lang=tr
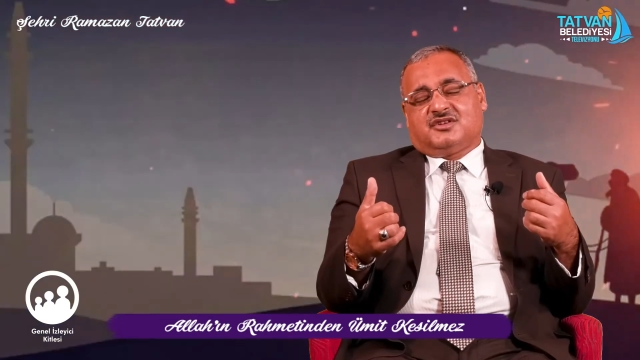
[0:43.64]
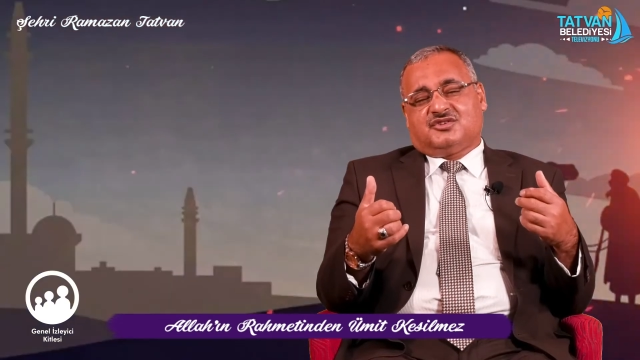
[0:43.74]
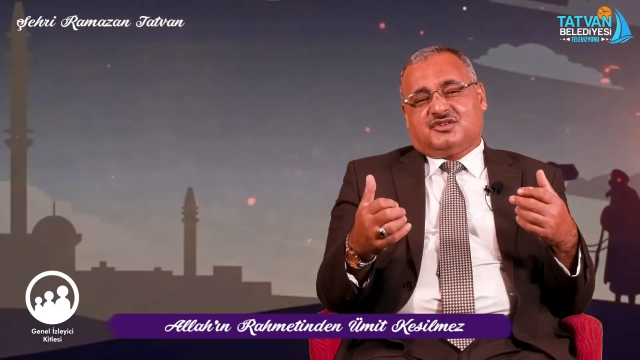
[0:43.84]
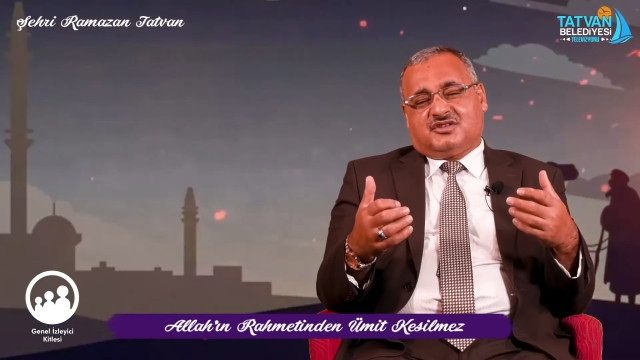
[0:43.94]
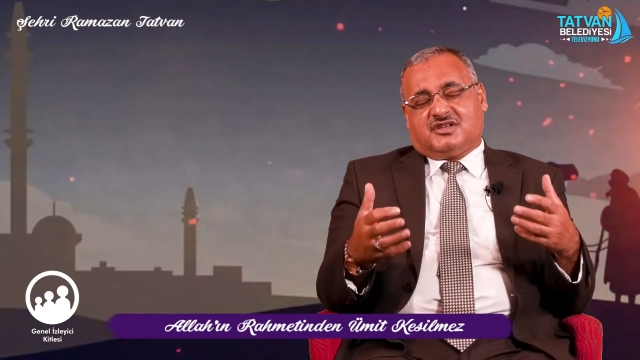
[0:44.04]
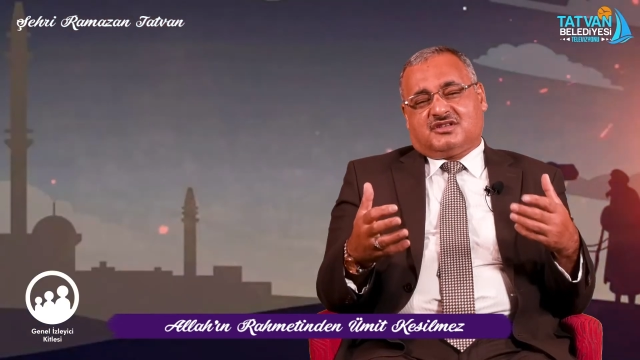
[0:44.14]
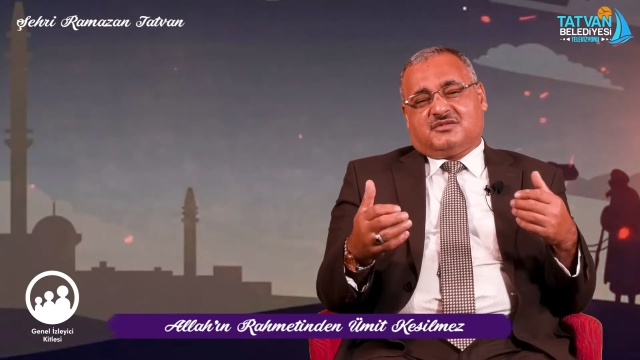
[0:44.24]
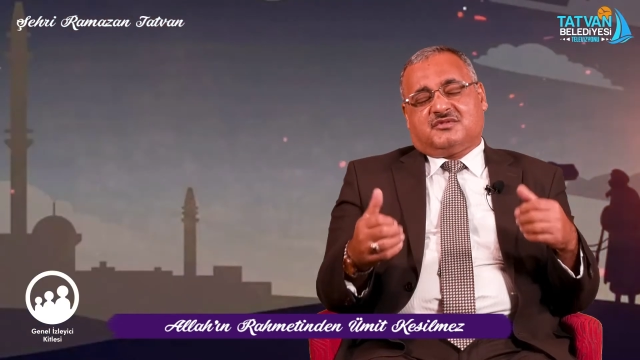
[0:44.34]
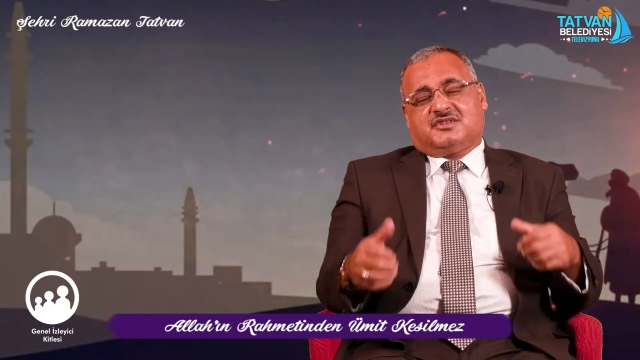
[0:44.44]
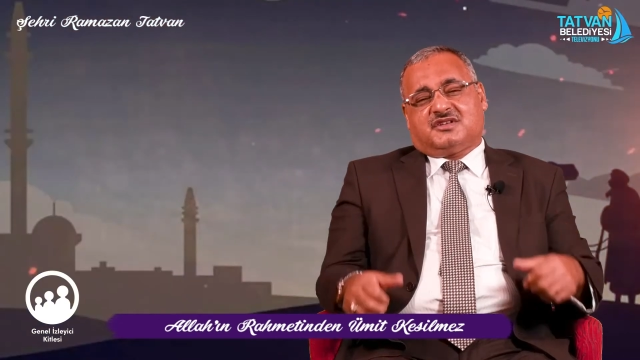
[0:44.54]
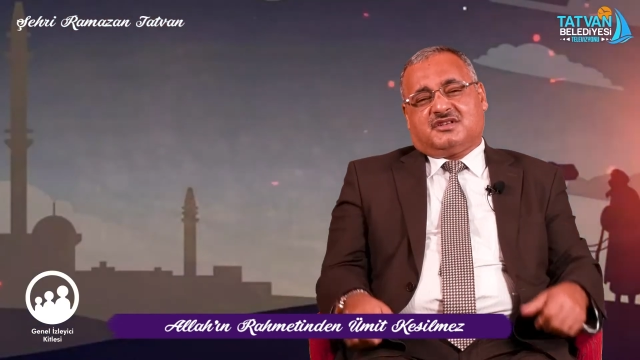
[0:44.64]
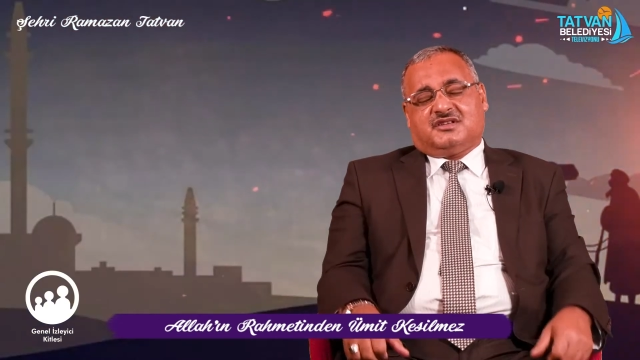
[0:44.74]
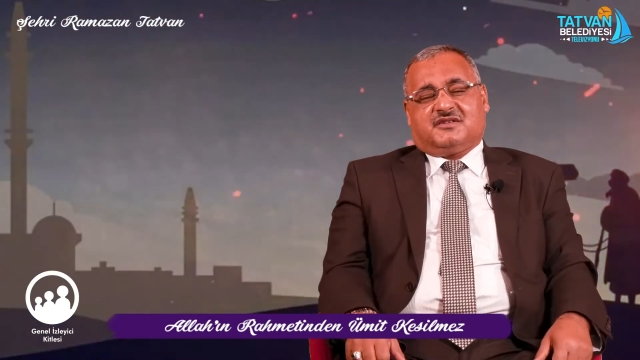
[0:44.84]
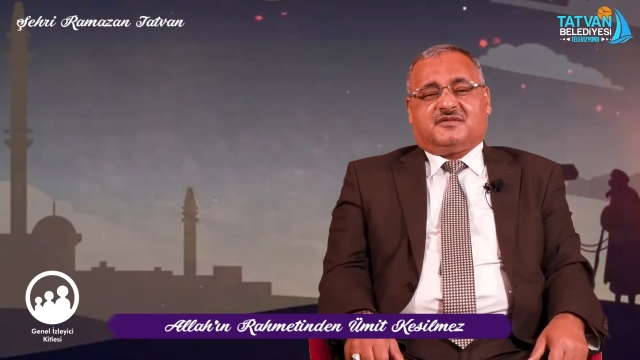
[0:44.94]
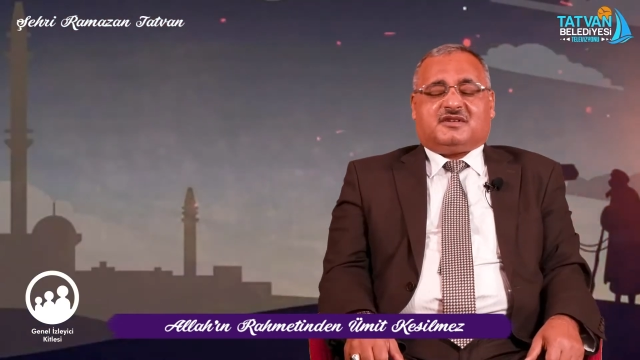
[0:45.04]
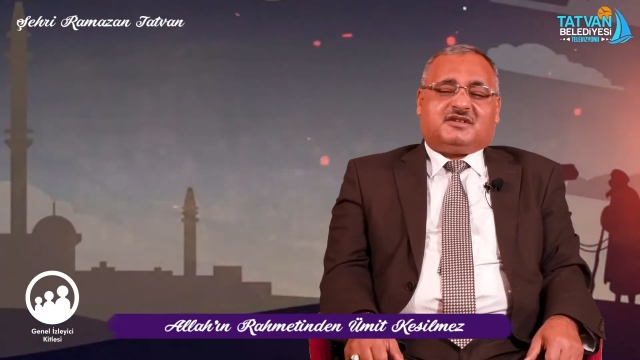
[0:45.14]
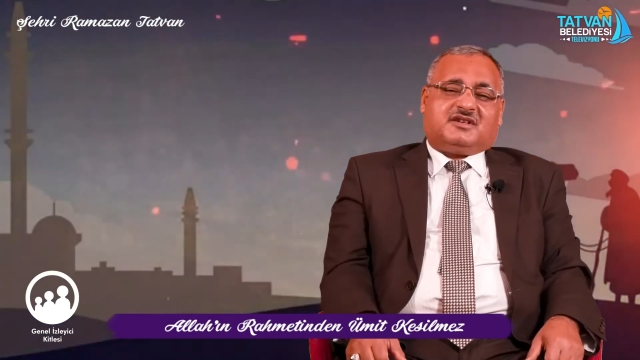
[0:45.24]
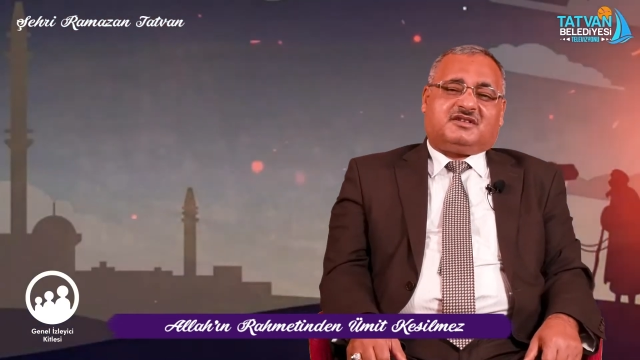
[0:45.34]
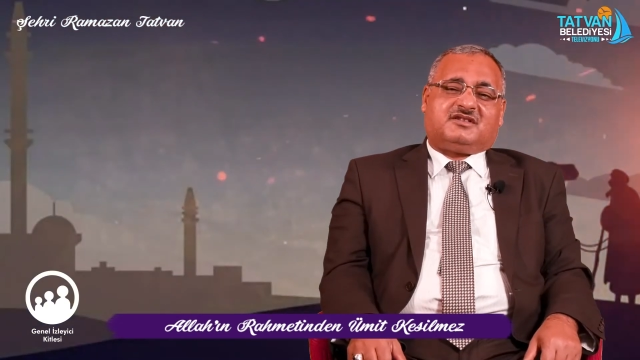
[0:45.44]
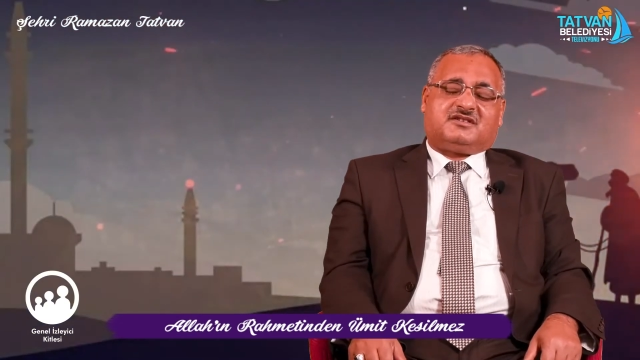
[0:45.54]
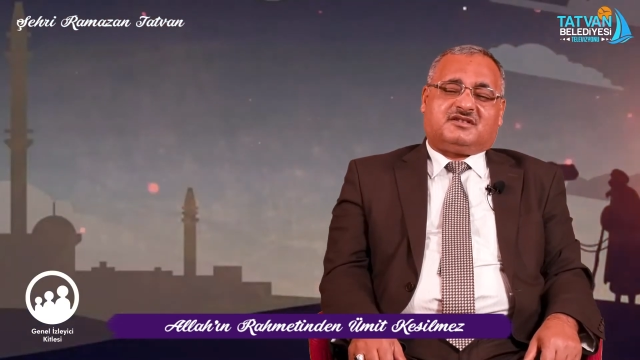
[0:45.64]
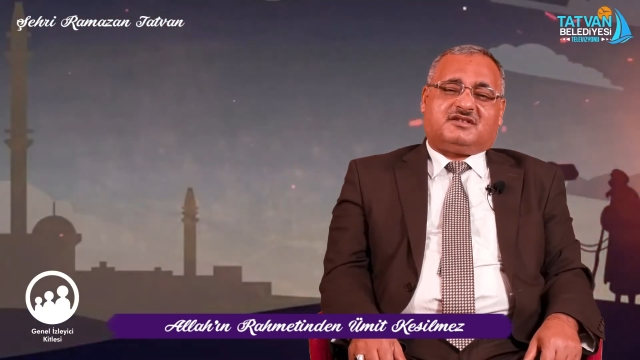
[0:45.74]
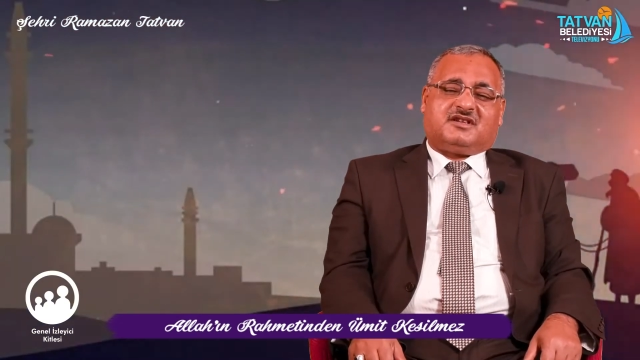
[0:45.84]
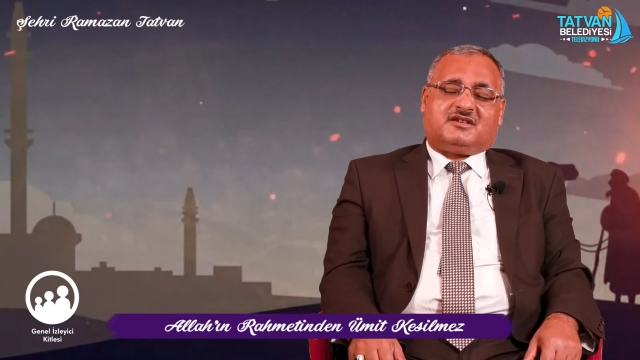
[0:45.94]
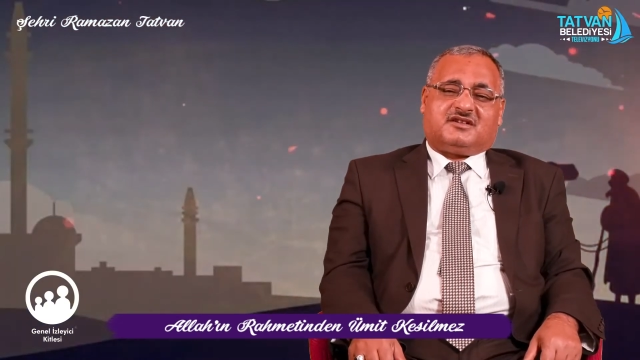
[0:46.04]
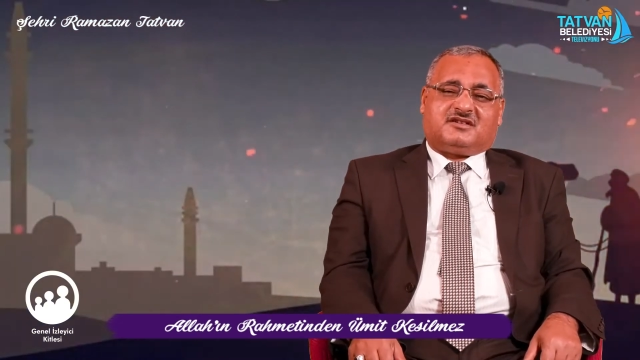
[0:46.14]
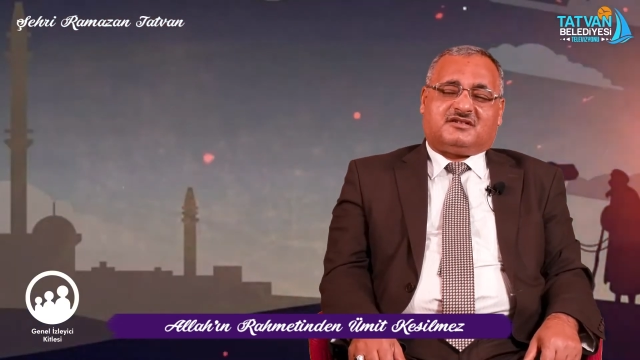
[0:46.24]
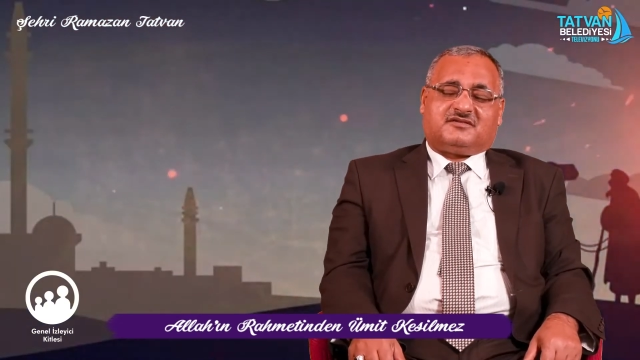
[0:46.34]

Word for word: şiddetli bir şekilde feryat ettik derler.